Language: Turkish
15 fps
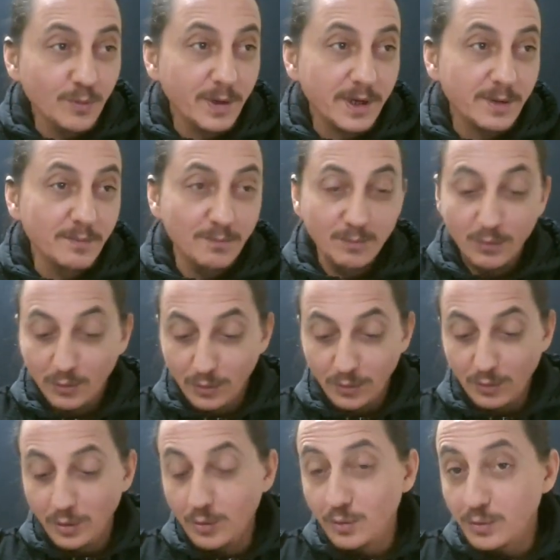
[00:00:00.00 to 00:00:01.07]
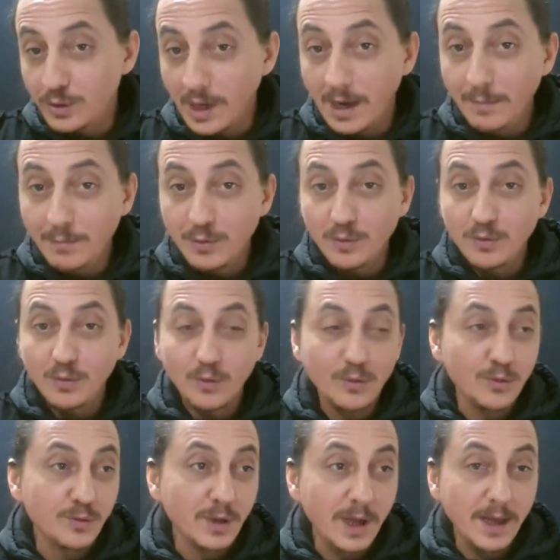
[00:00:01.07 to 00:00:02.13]
Umarım bugün güzel bir gün
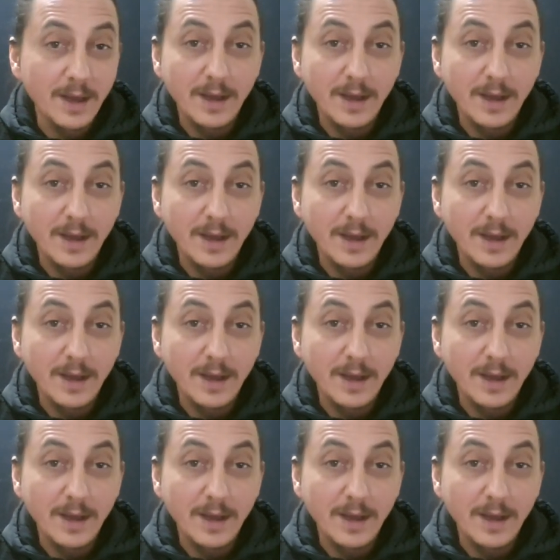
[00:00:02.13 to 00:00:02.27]
olur.